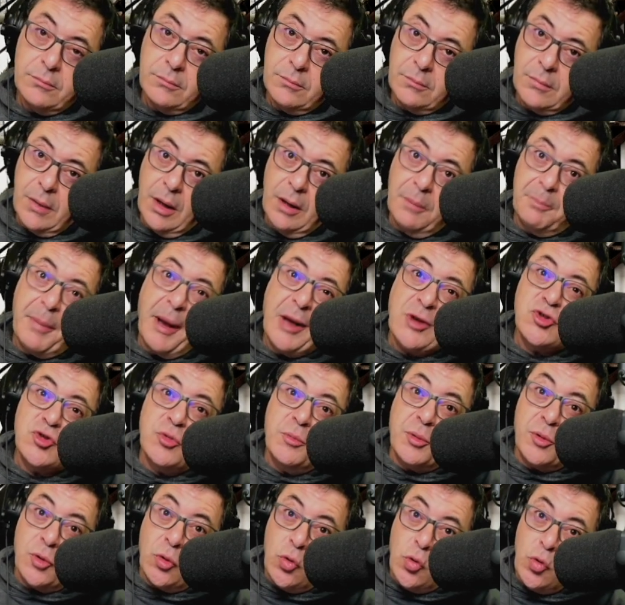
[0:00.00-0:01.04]
el paso
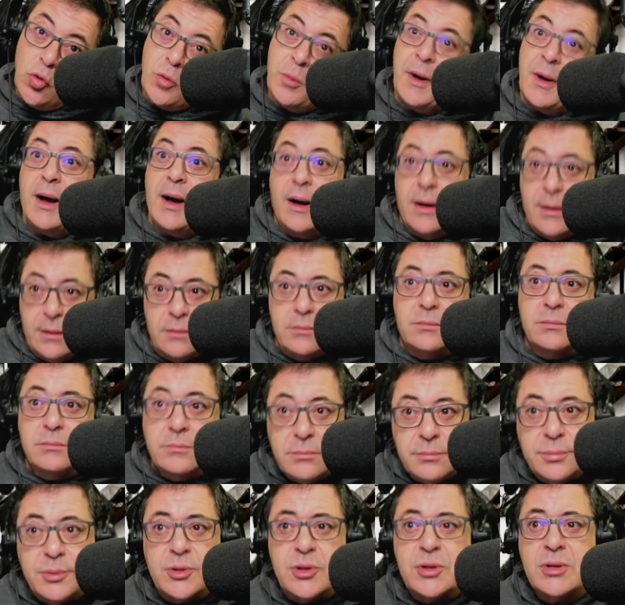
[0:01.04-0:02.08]
por curva,
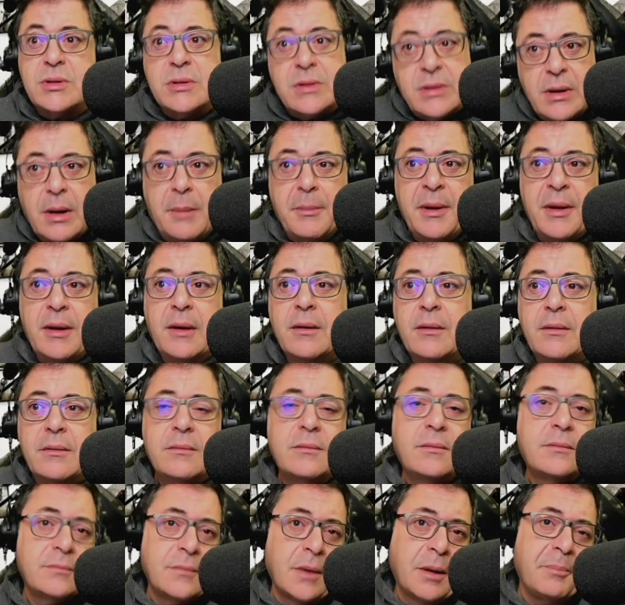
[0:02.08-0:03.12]
pues también
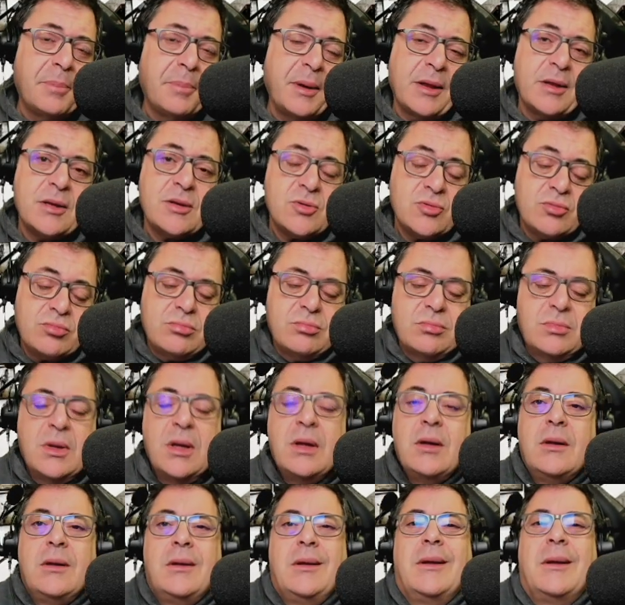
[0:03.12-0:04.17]
aprietas,
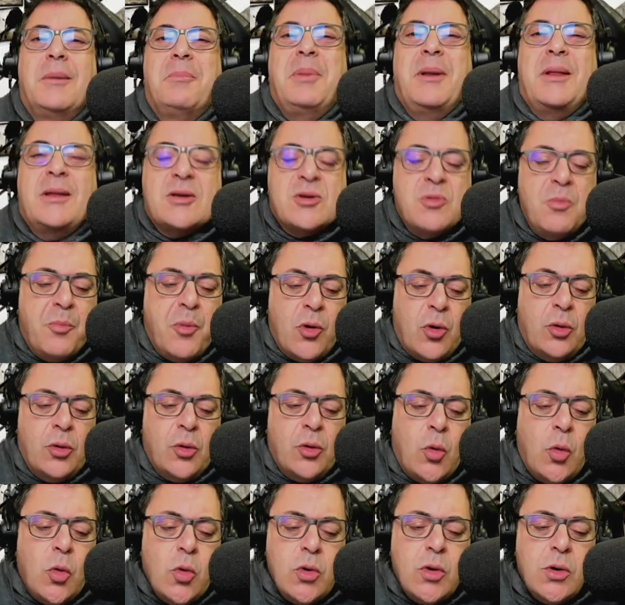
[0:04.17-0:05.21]
aprietas un poco el
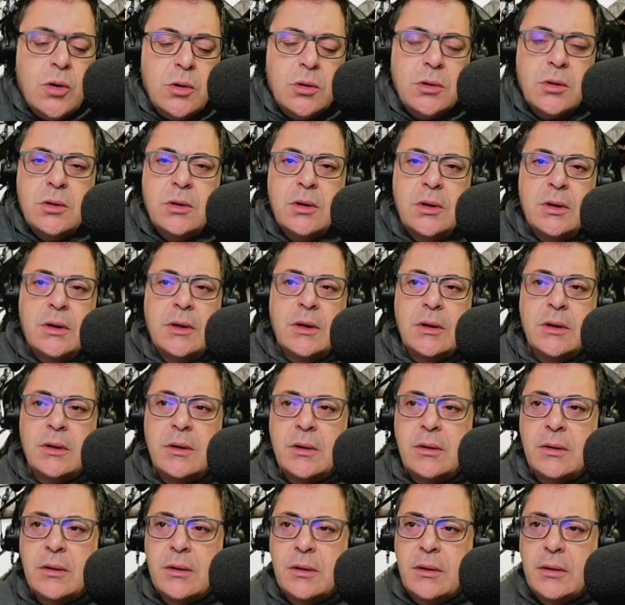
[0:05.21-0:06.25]
culo
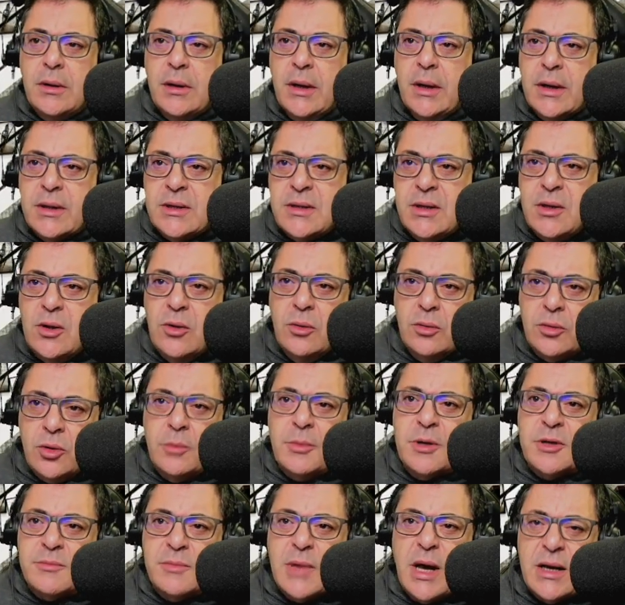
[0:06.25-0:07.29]
y así lo
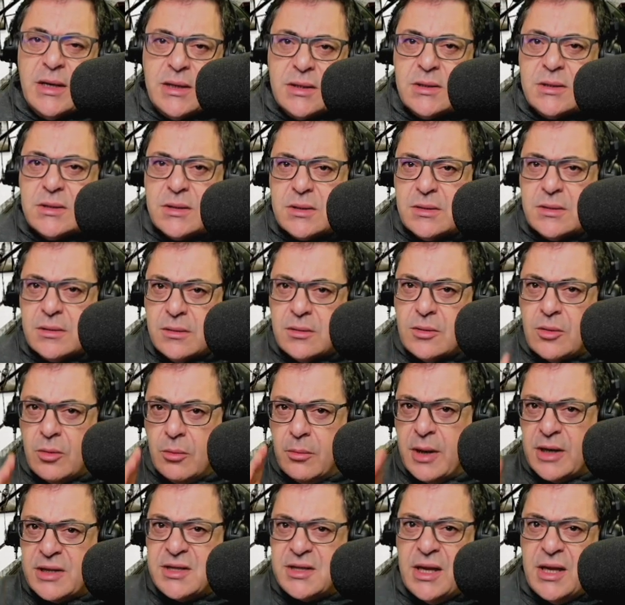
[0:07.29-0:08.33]
tomas más, con
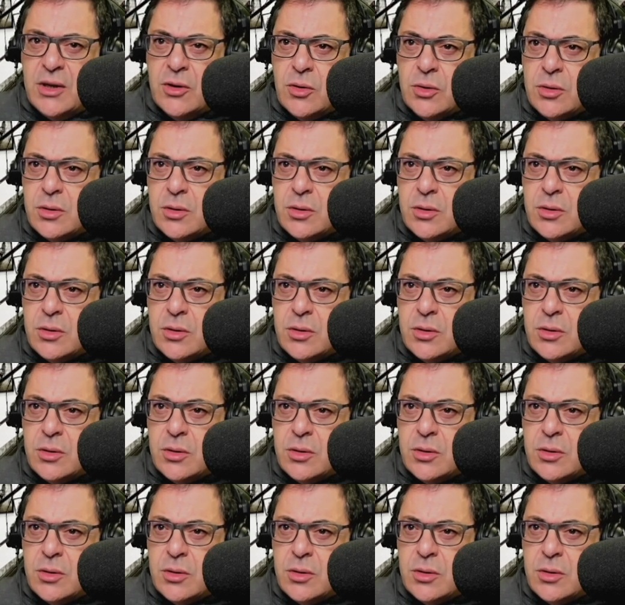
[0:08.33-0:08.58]
más tino.